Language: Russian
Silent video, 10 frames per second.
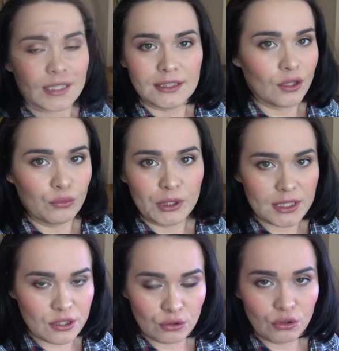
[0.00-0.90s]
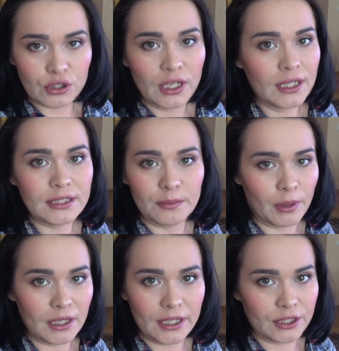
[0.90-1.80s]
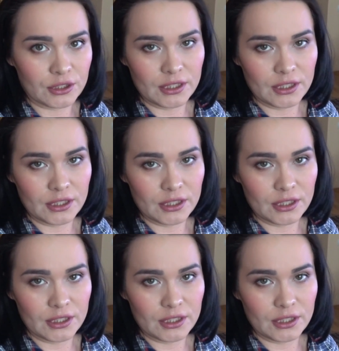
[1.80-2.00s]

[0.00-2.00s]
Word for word: Хотя у меня сынок не болеет